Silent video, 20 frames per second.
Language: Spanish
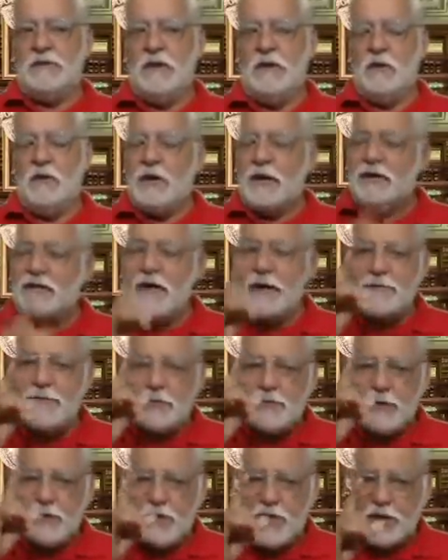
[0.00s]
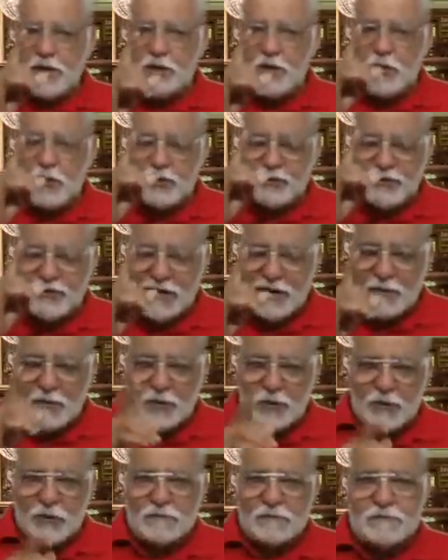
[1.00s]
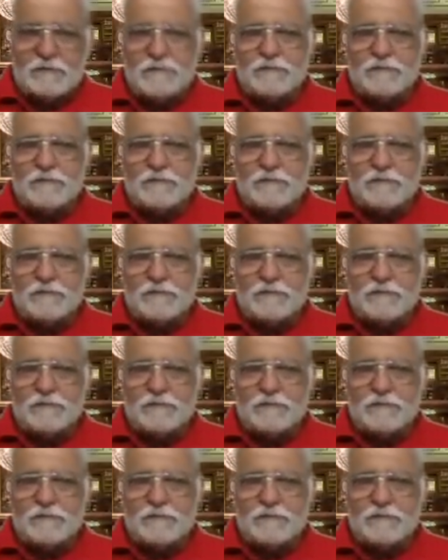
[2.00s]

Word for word: lo que está proponiendo José Lebrón.